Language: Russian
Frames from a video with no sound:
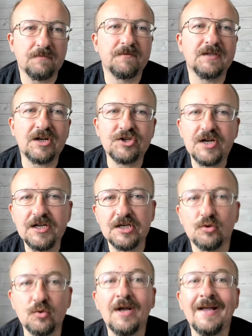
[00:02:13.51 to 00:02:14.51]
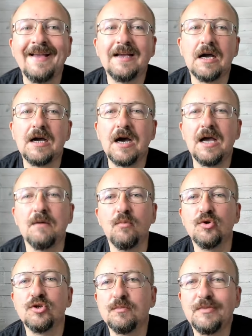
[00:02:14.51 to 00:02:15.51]
там вторжение, то какая
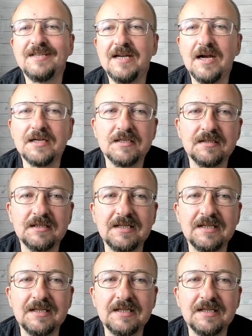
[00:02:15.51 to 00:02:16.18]
может быть реакция,